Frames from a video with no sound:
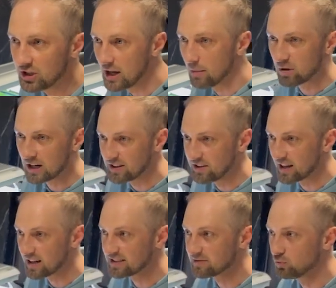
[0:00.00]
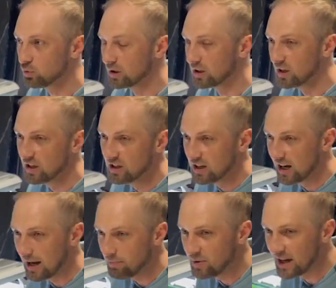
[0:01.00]
и обратно, раз в угол.
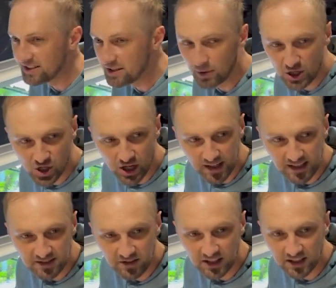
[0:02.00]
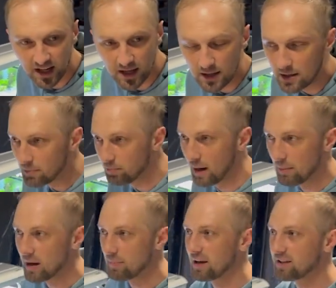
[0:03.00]
Опять небольшая разведка,
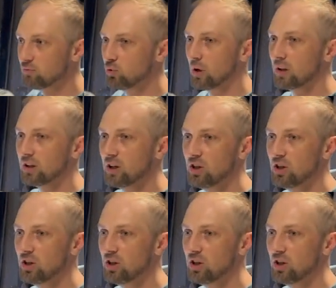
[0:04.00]
бам, опять в угол.